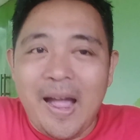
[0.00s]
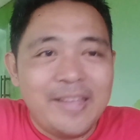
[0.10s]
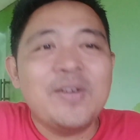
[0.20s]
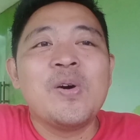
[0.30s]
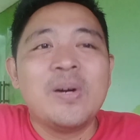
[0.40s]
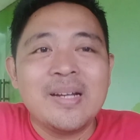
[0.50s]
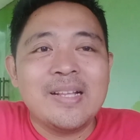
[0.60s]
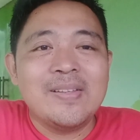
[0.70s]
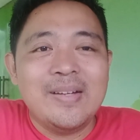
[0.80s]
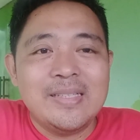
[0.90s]
ayo
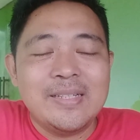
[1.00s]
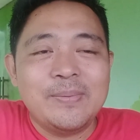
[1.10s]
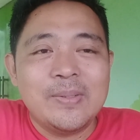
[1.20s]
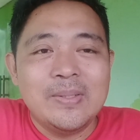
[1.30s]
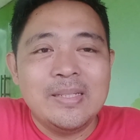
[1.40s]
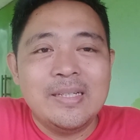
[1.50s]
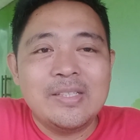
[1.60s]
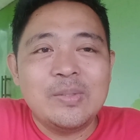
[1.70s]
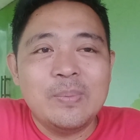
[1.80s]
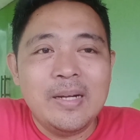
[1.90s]
gitu aja pokoknya
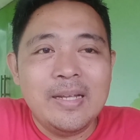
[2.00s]
cuma